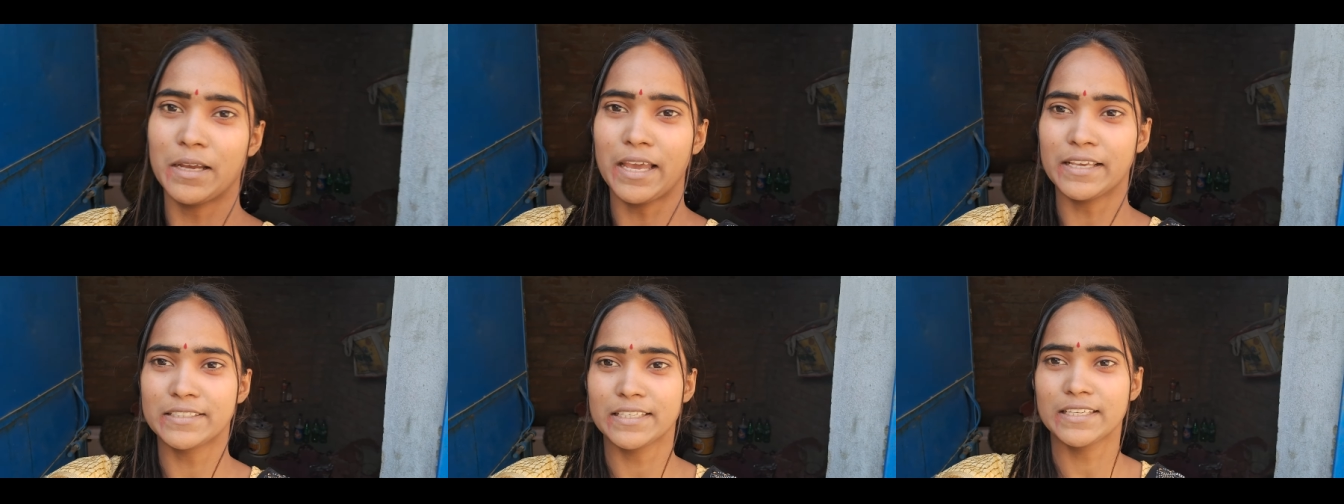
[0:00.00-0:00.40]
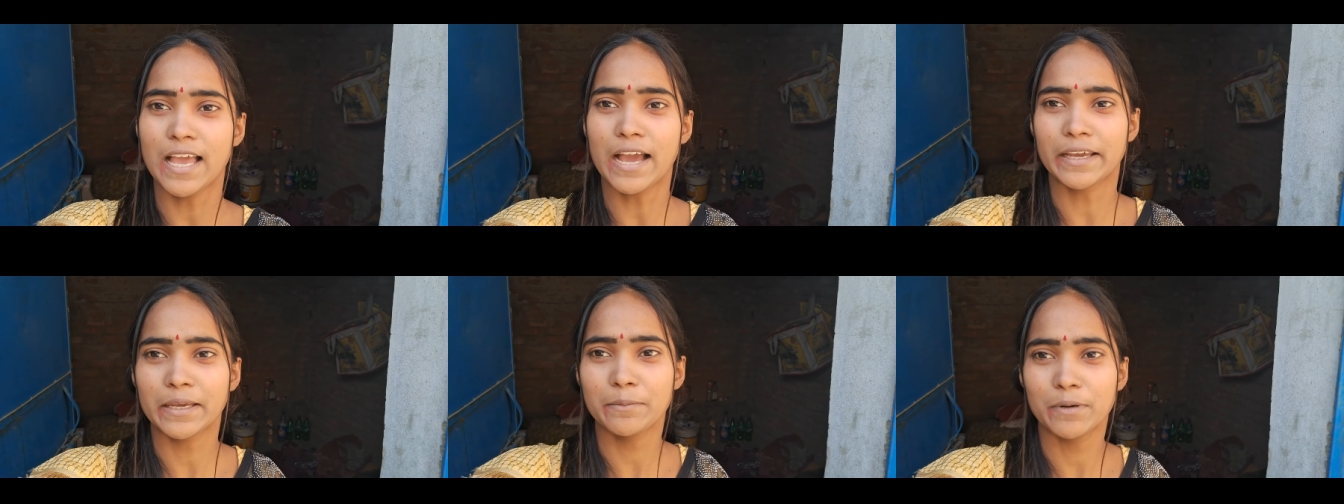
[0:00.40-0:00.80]
ऐसे ही
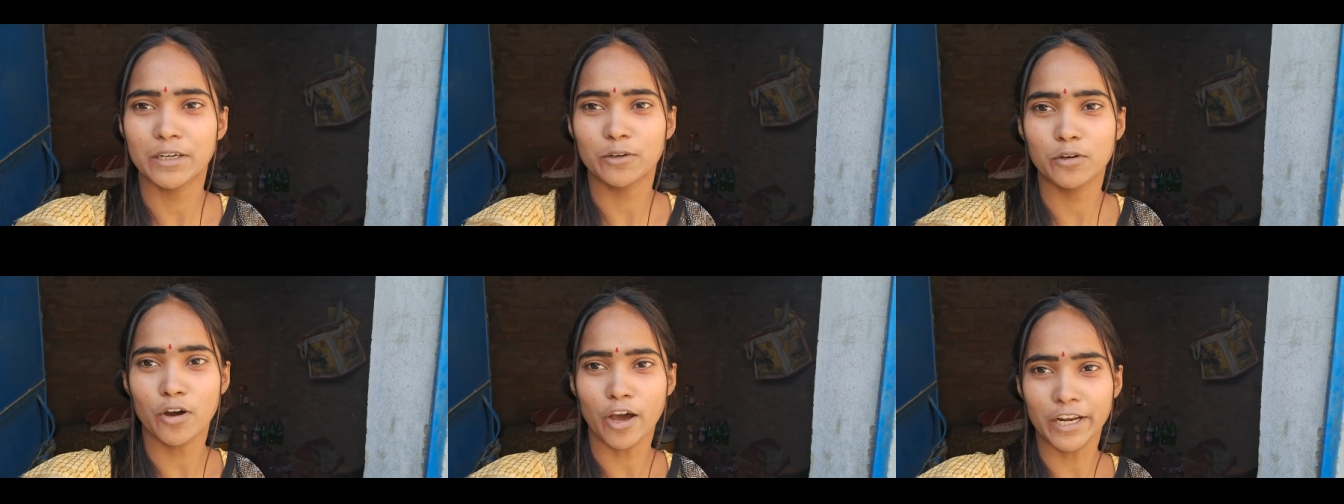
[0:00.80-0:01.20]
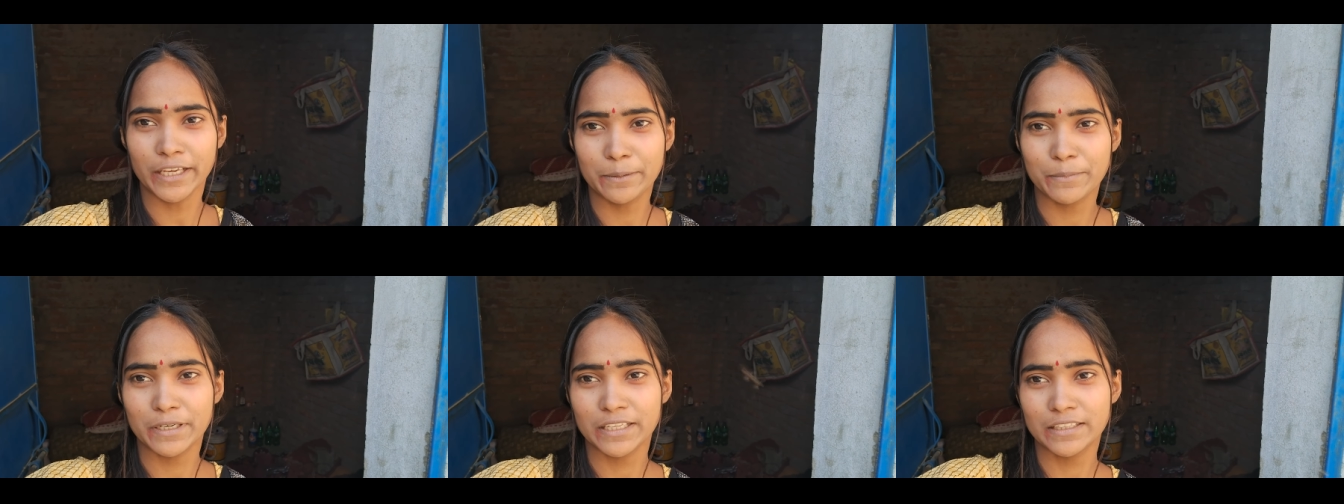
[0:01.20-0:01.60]
आगे बढ़ो और
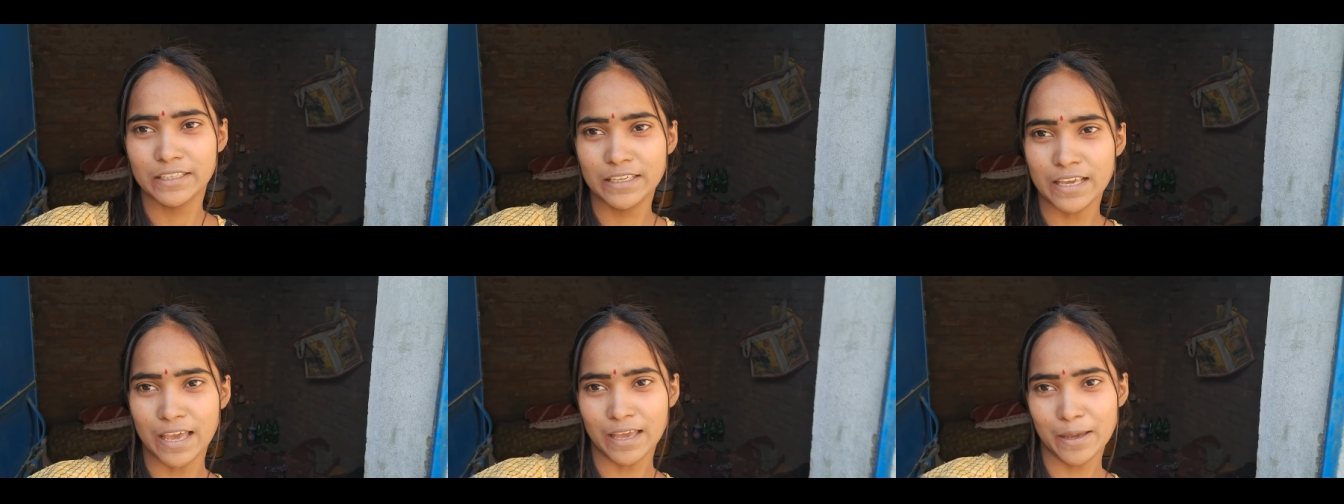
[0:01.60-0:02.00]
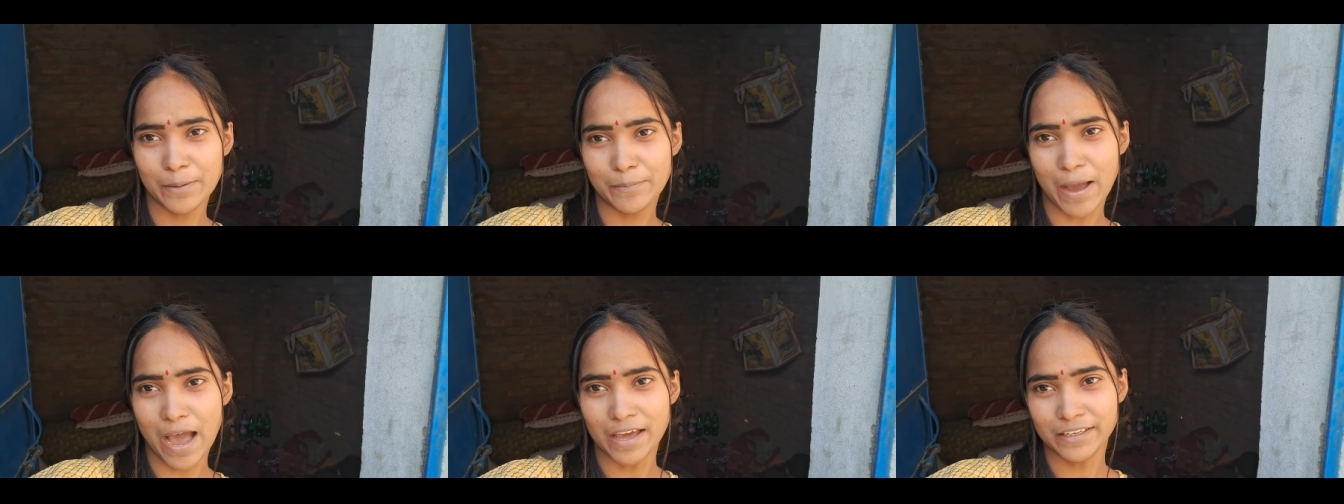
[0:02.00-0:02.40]
एक मेरी दी है
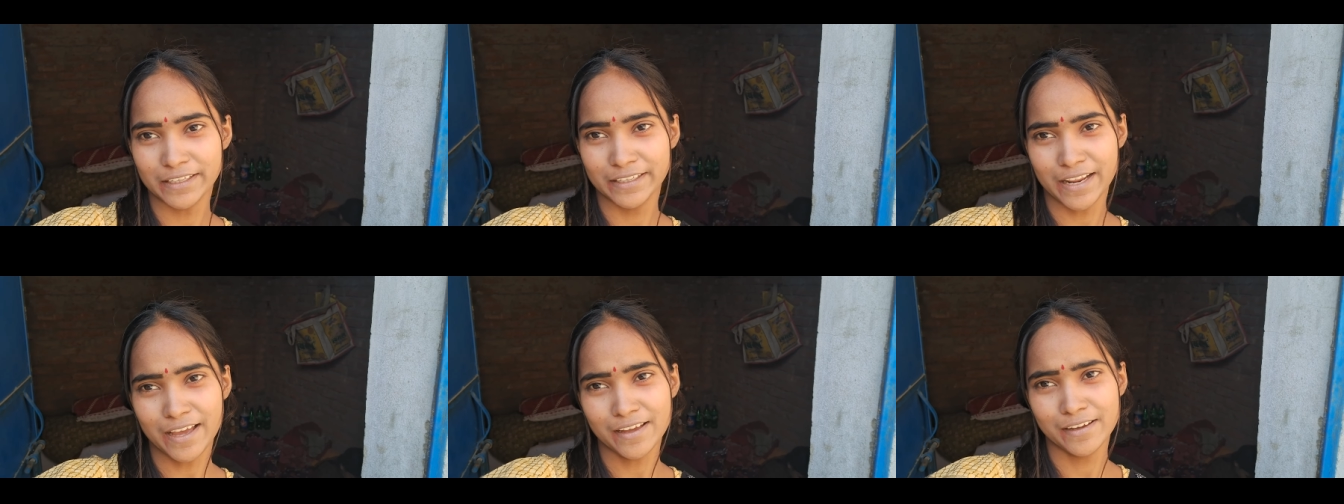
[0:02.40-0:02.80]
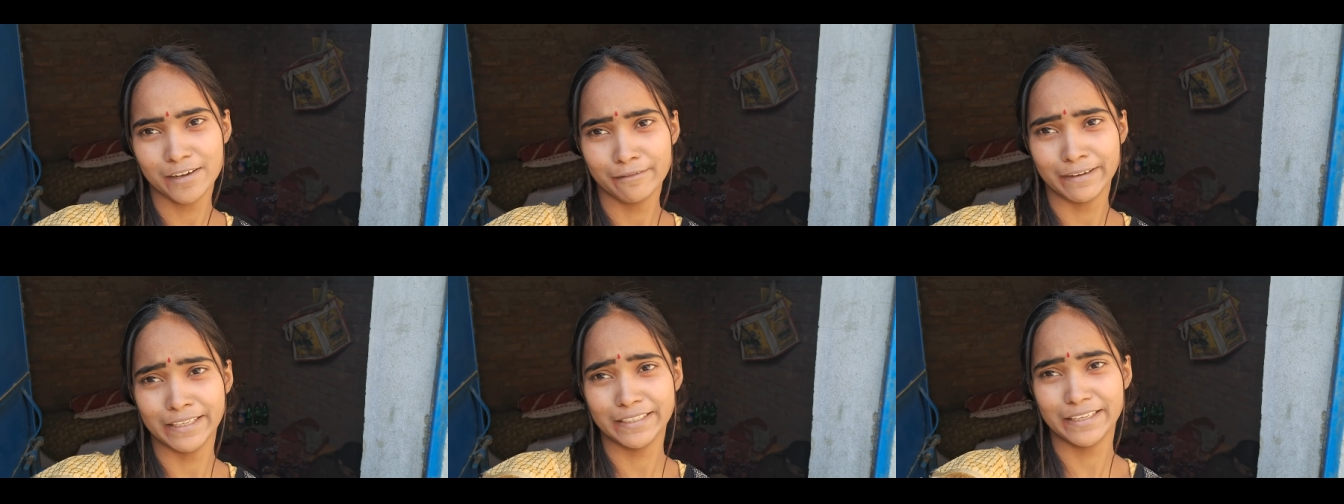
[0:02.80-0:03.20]
बाहर की ना
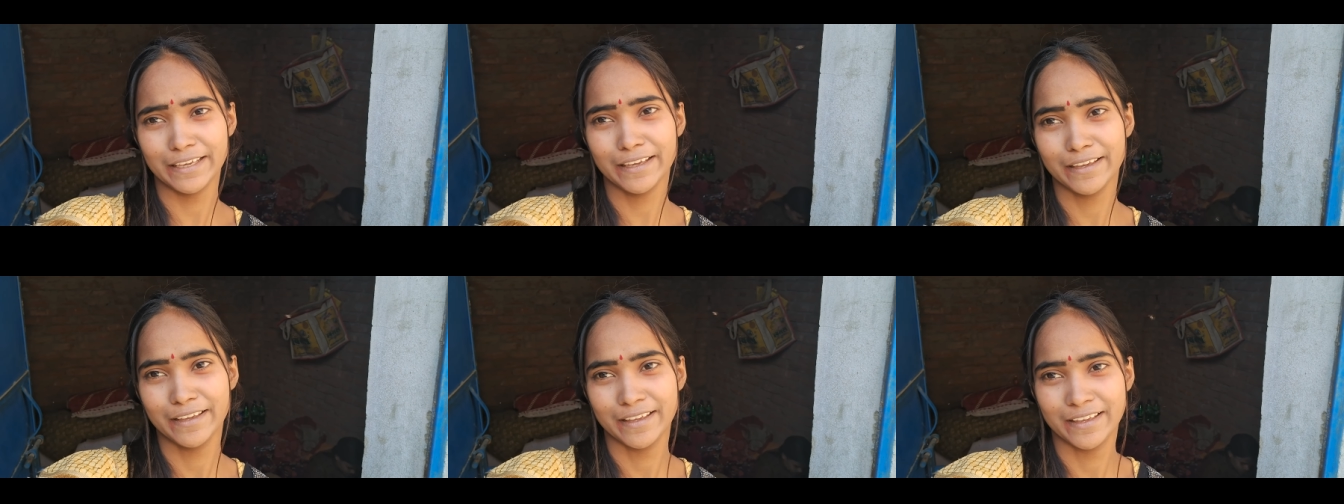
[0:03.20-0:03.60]
वहीं की